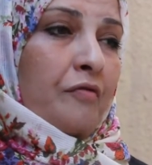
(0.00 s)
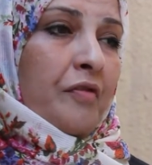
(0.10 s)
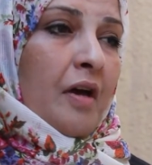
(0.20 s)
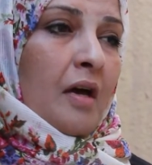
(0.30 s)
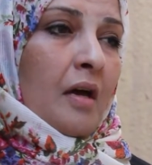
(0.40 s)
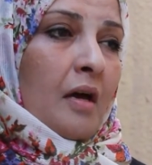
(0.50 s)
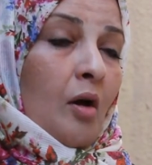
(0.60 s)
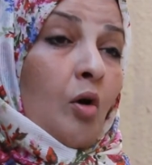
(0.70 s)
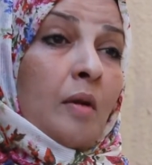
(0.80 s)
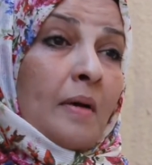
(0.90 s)

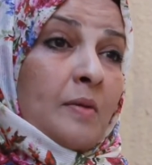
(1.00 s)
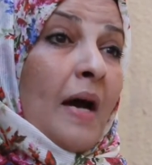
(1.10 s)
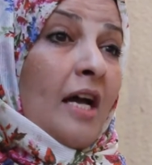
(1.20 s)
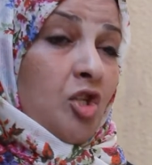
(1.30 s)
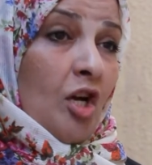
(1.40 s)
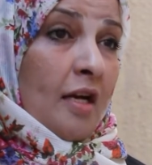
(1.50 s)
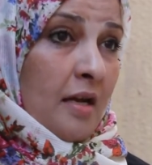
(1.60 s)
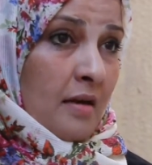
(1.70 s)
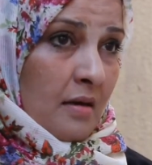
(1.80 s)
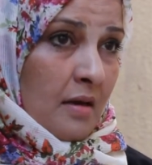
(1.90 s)
فحرمت بعد
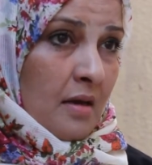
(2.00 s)
شهرين